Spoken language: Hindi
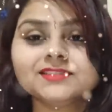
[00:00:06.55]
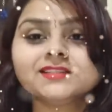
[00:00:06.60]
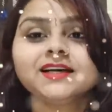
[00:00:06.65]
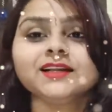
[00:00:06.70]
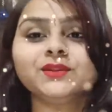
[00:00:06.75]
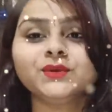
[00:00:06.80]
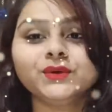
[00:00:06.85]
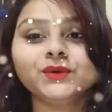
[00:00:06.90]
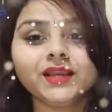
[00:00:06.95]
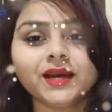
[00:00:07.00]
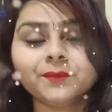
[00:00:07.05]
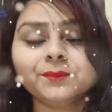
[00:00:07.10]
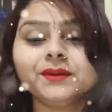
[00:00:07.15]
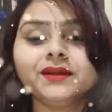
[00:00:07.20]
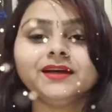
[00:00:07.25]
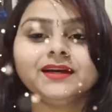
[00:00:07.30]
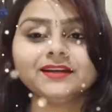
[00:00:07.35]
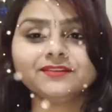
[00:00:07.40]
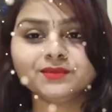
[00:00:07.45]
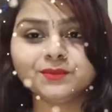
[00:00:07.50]
चाहते हो या अपनी
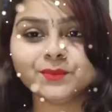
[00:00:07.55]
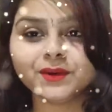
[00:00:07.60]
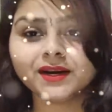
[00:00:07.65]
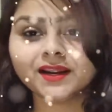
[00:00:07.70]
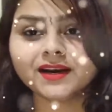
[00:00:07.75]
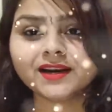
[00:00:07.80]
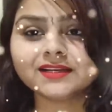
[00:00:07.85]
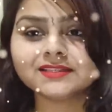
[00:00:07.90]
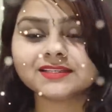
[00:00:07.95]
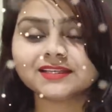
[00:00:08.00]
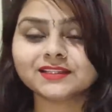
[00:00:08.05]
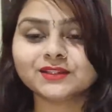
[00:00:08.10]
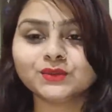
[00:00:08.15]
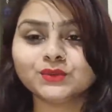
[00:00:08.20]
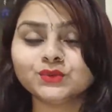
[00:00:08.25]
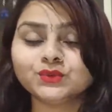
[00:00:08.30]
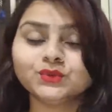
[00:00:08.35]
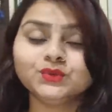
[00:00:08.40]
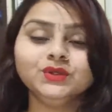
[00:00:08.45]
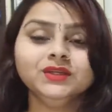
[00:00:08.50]
गर्लफ्रेंड बनाना चाहते हो
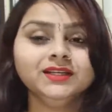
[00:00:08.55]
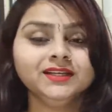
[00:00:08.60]
तो